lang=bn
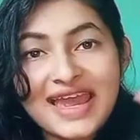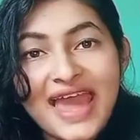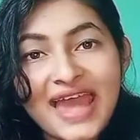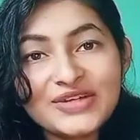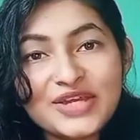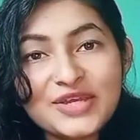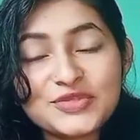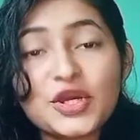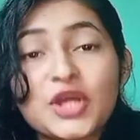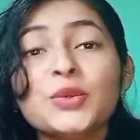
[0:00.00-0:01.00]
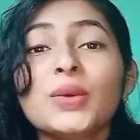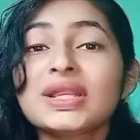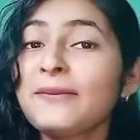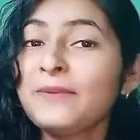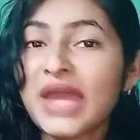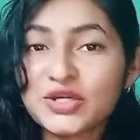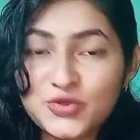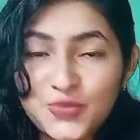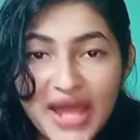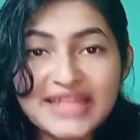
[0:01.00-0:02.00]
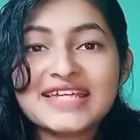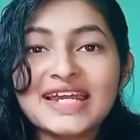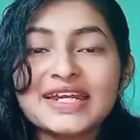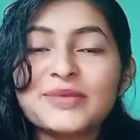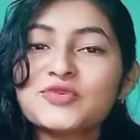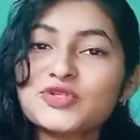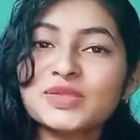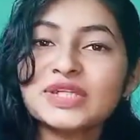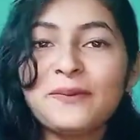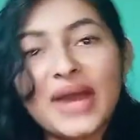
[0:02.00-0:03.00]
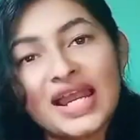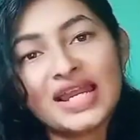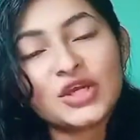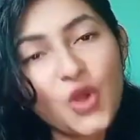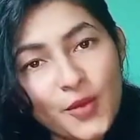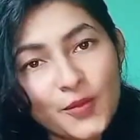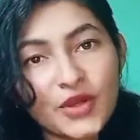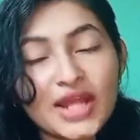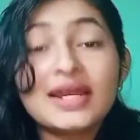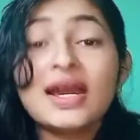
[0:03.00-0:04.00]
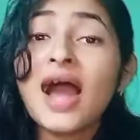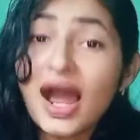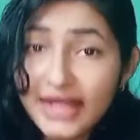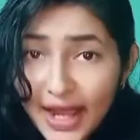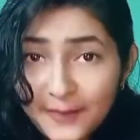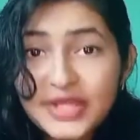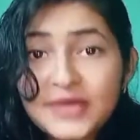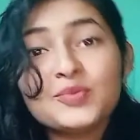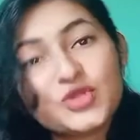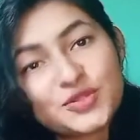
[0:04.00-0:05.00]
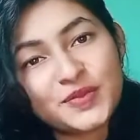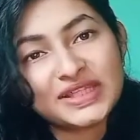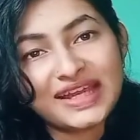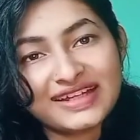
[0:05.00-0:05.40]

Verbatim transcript: হ্যালো এভরিওয়ান ওয়েলকাম ব্যাক টু মাই চ্যানেল পুষ্পিতা পাল কর্মকার আর আমি পুষ্পিতা